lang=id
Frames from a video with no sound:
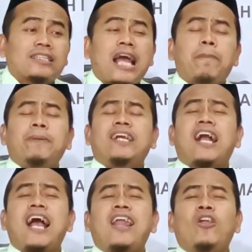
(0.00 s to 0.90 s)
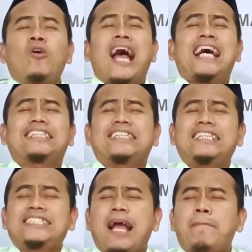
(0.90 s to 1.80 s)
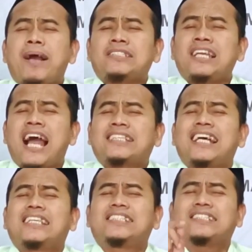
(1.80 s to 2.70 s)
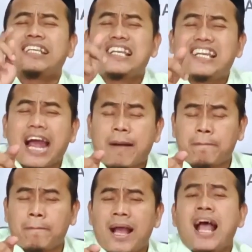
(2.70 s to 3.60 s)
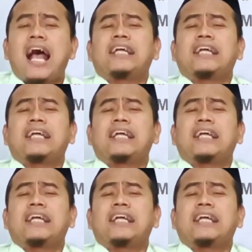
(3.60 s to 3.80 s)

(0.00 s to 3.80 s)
Tapi kalau hatinya masih ada dendam,